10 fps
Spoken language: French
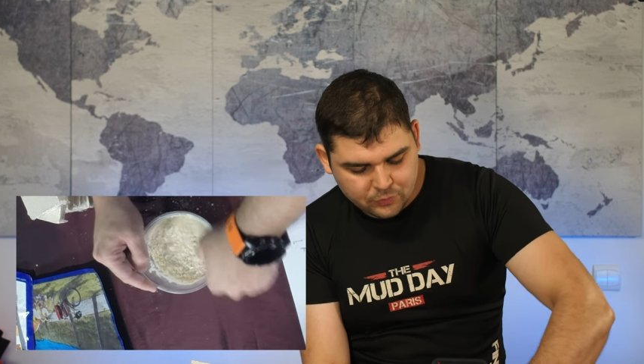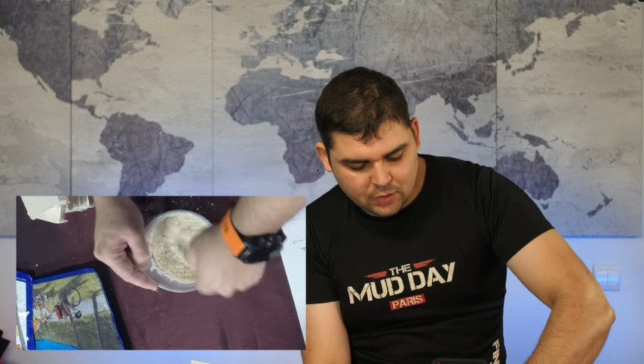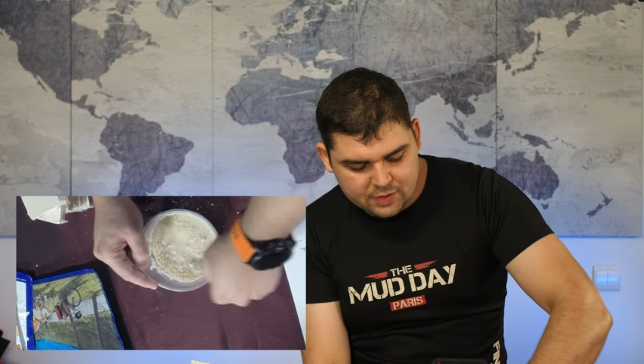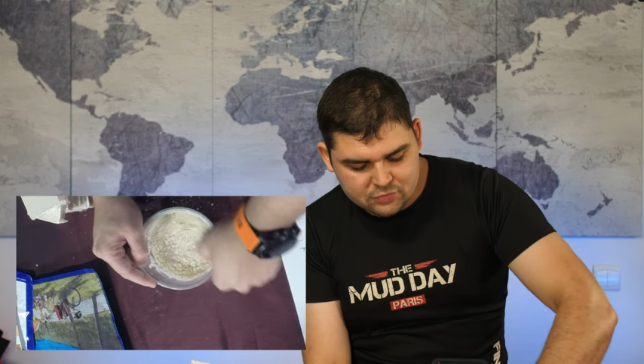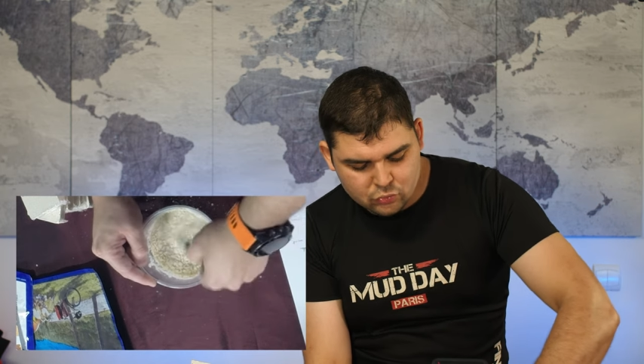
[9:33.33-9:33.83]

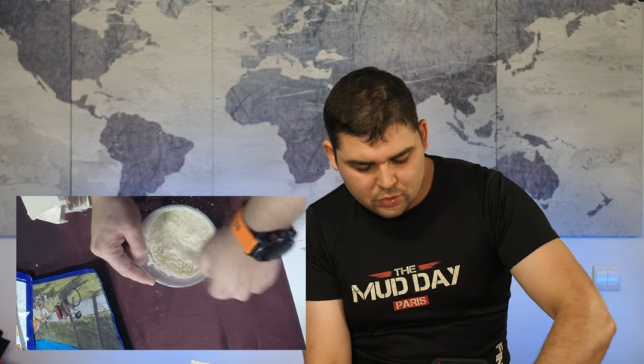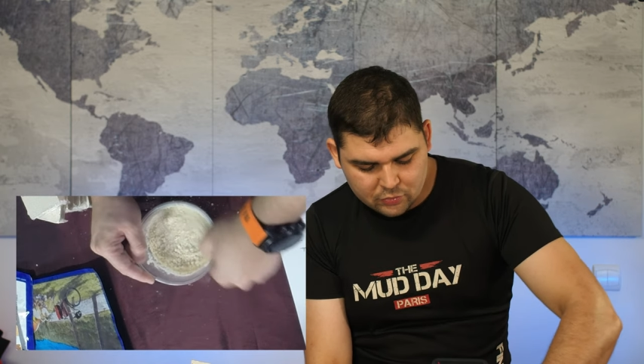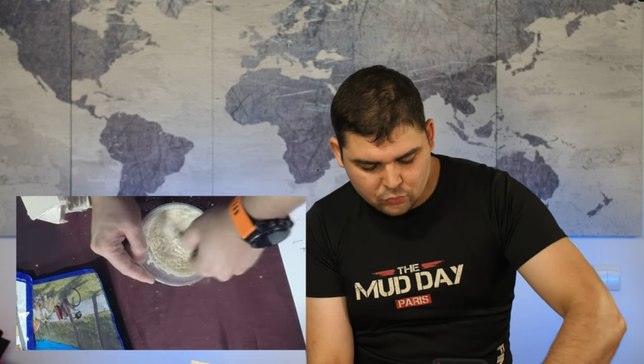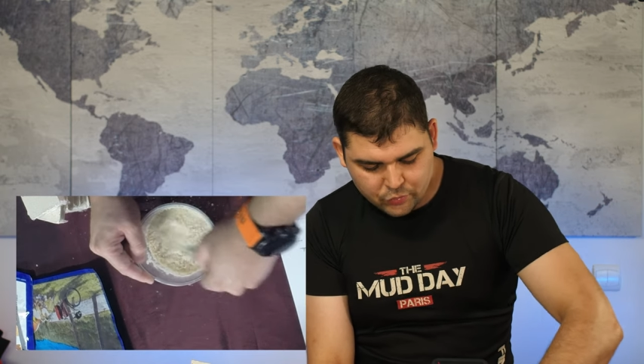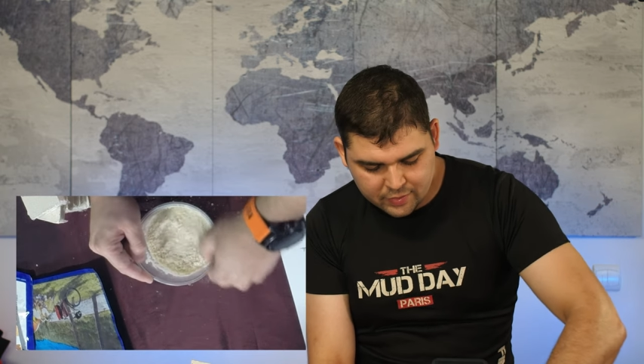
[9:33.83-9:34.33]
les sucres et
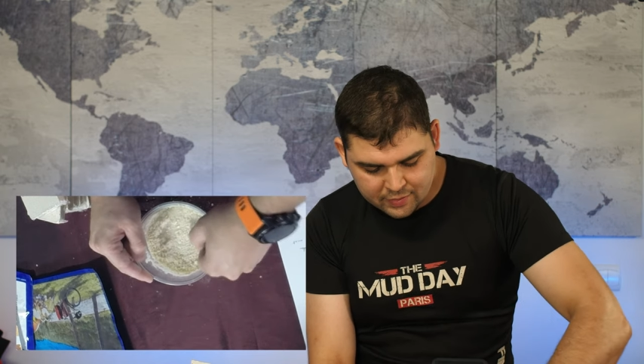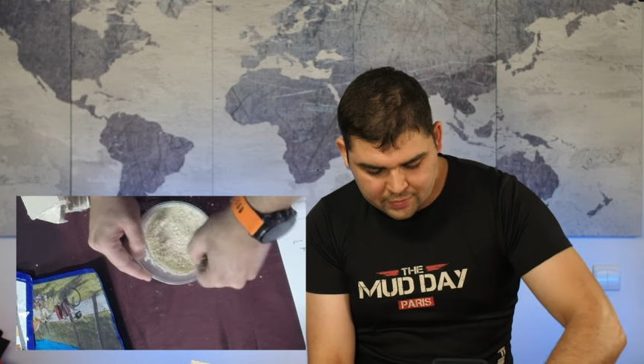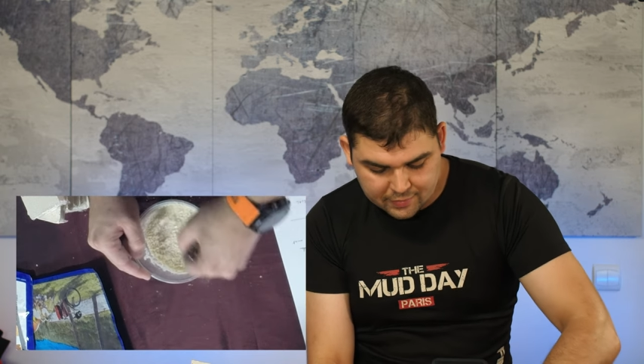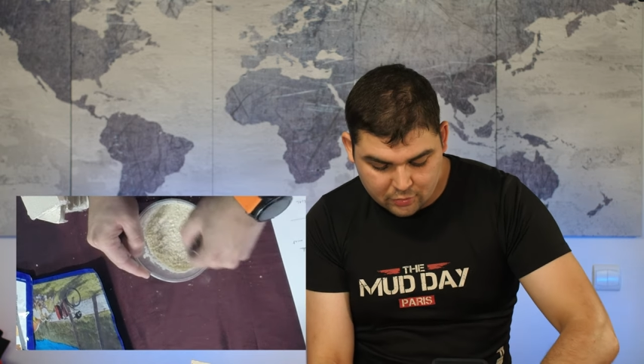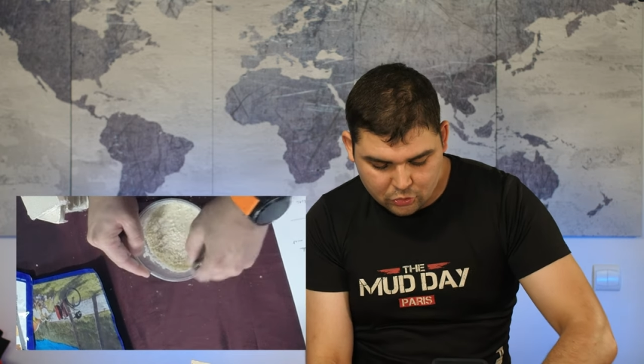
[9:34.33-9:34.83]
tout ça qui est à
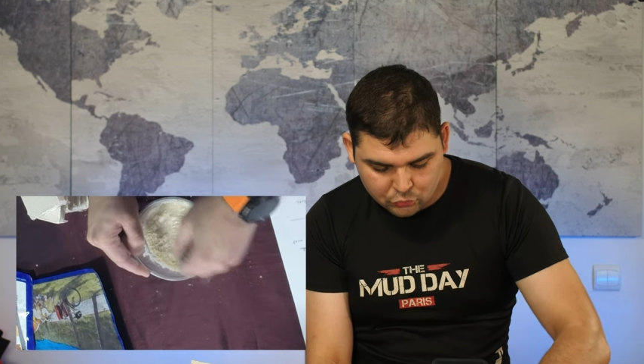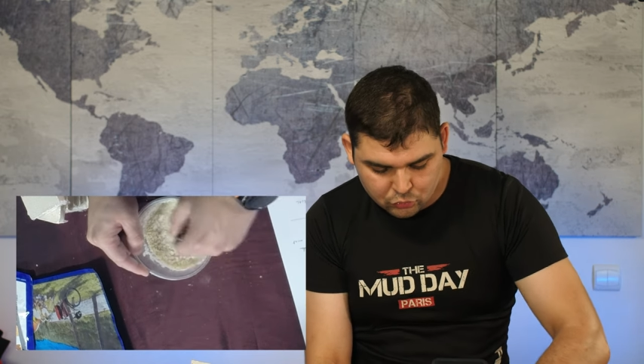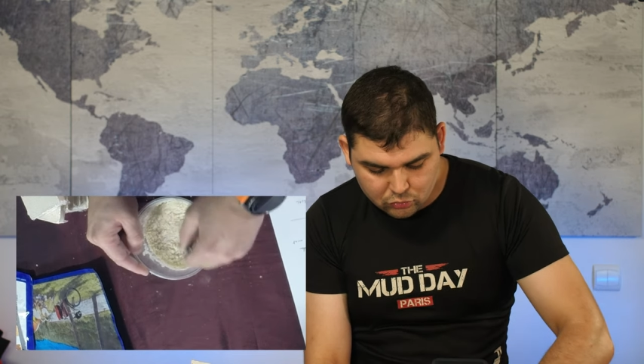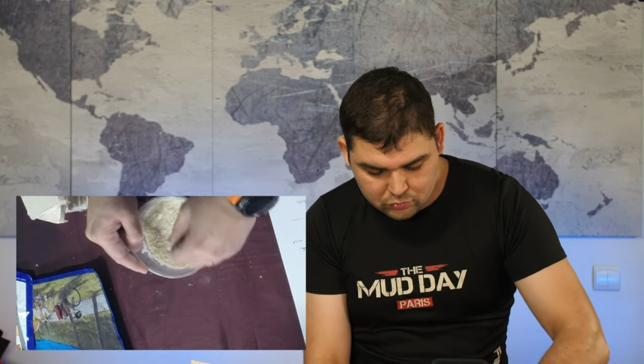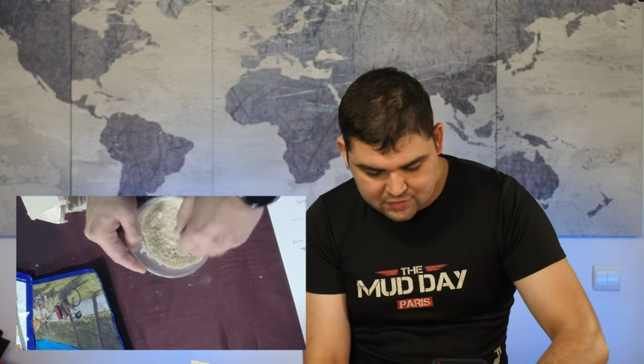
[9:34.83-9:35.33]
l'intérieur, donc
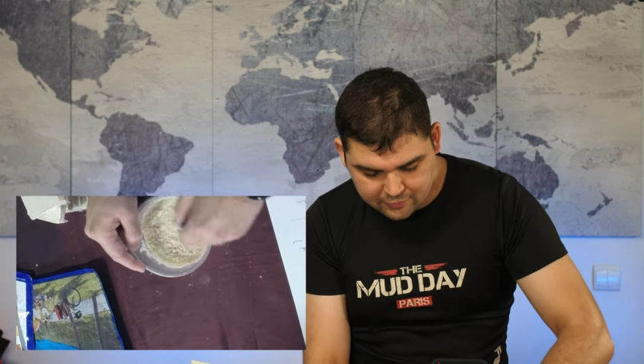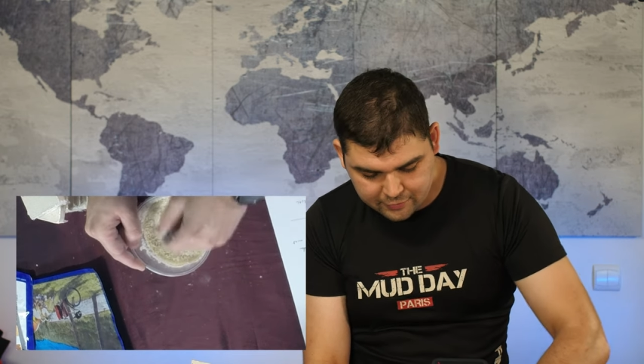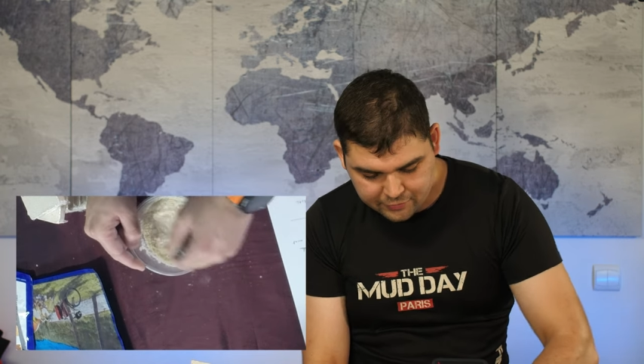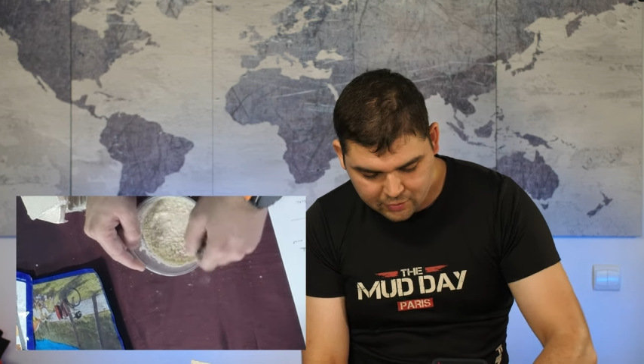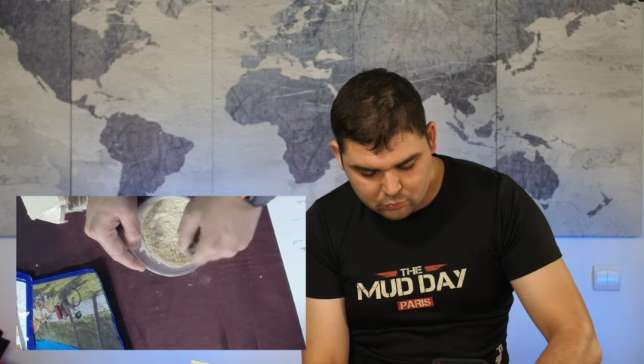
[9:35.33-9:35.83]
du coup ça va
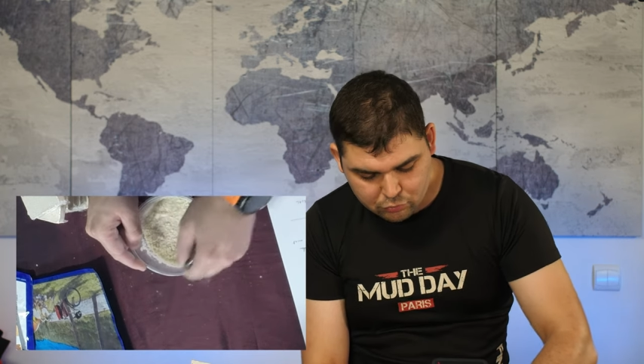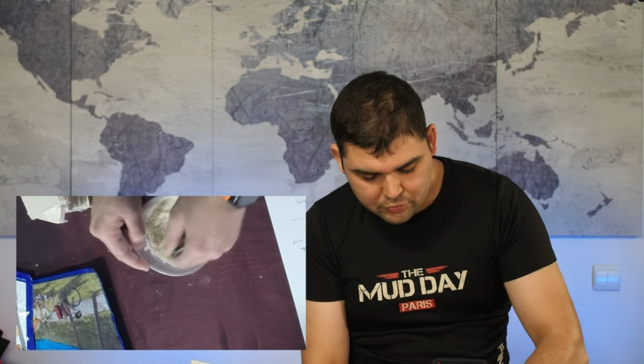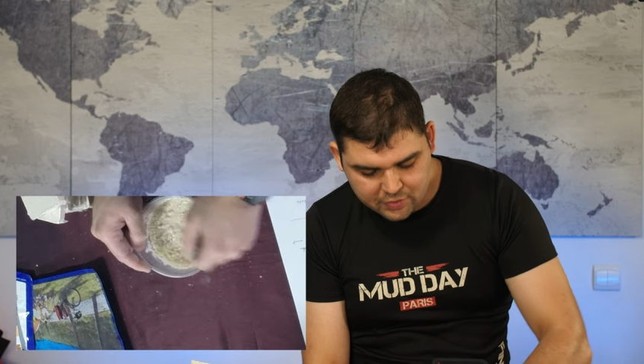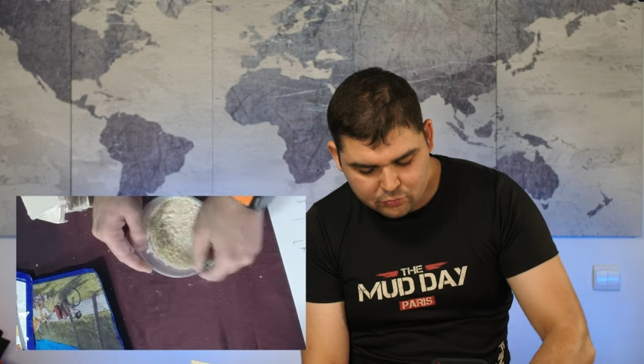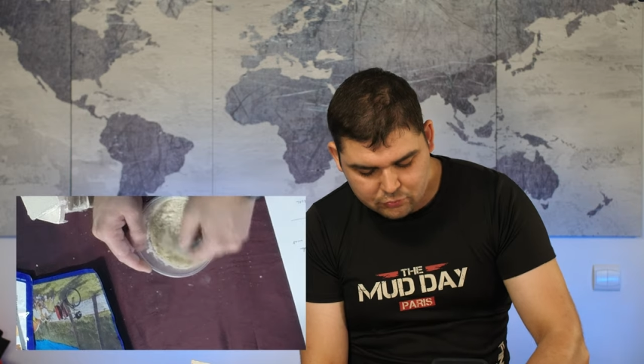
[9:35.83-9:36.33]
faire une
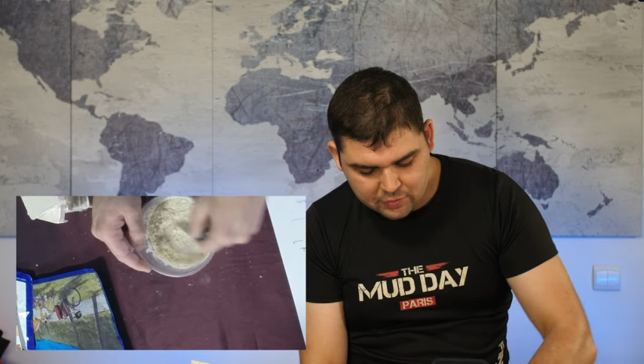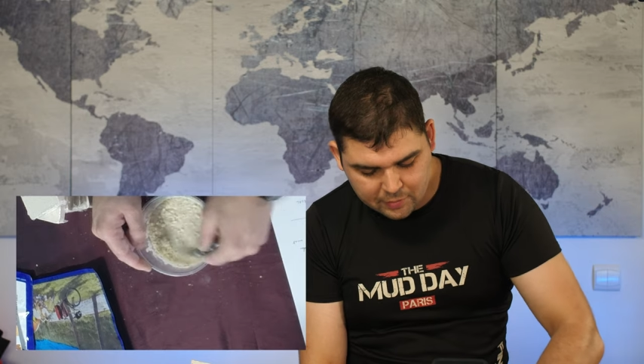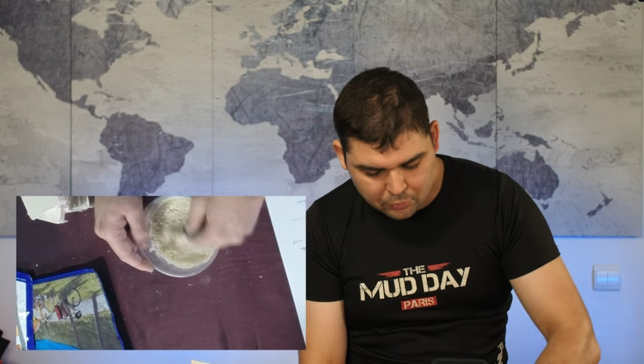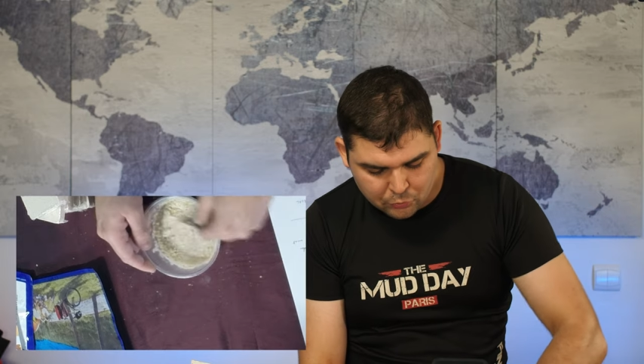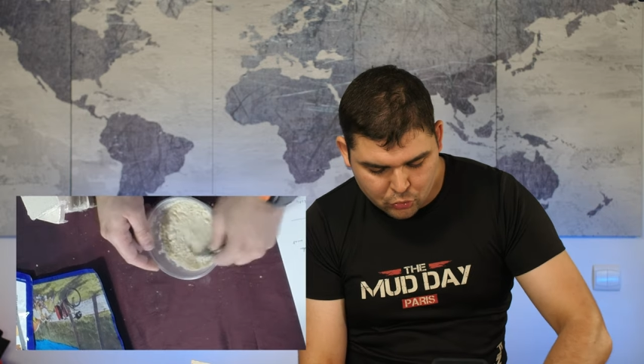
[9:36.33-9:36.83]
bouillie tout de suite
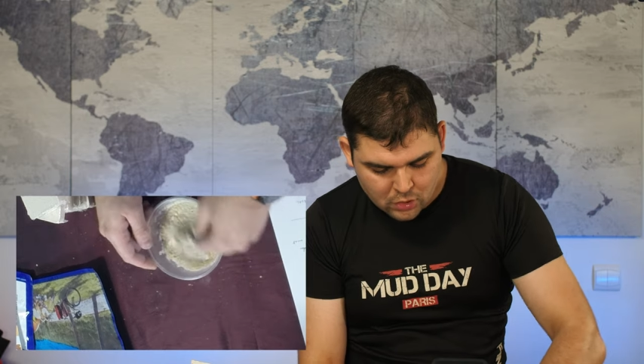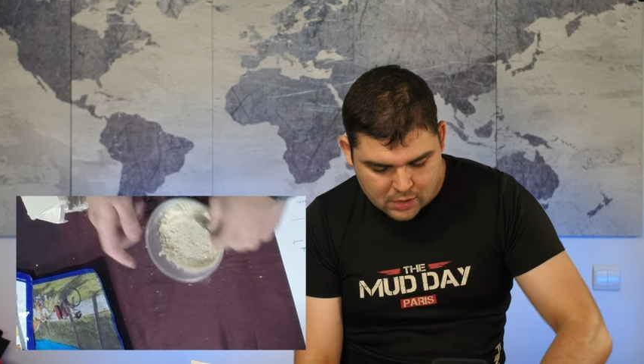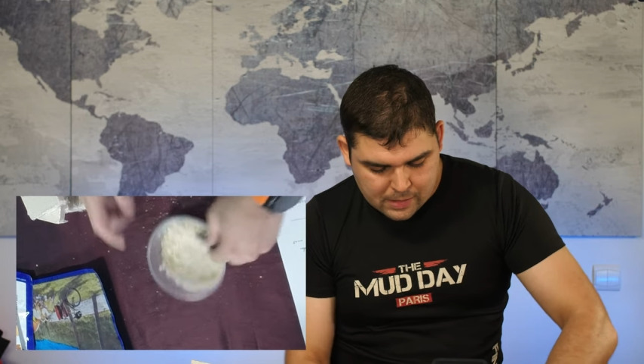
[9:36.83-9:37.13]
un peu mieux.